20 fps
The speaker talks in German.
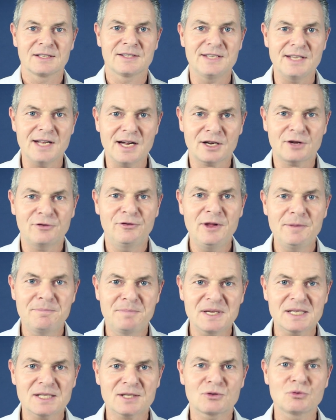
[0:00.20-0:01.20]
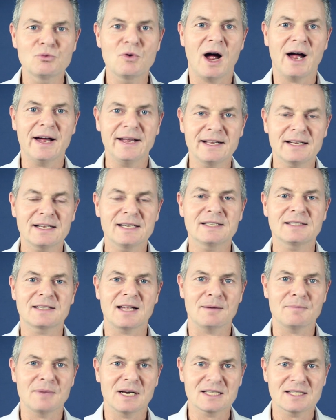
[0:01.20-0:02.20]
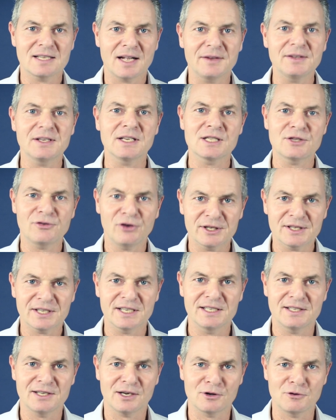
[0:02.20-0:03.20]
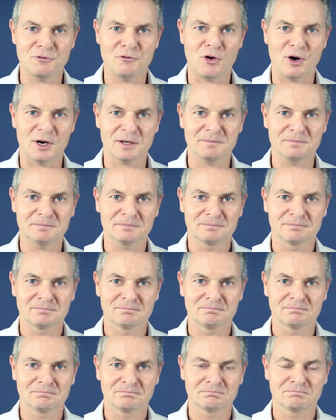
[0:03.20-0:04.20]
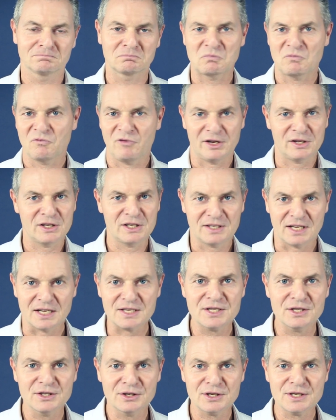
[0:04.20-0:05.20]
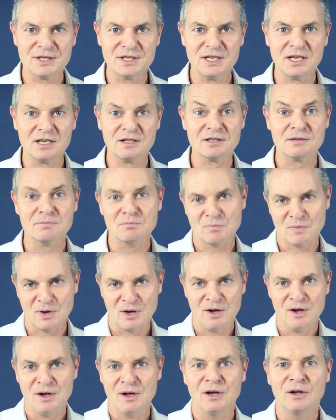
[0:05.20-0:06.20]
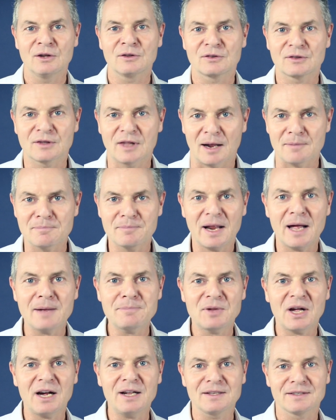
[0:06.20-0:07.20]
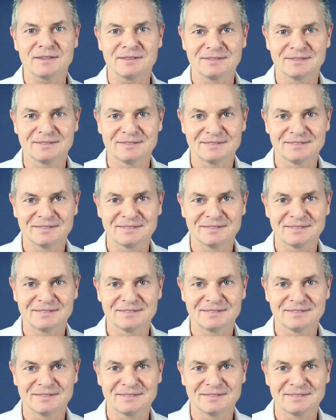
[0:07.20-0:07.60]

Dirk, wie bist du eigentlich damals Handelsvertreter geworden? Wenn dich das interessiert, dann bleib dran.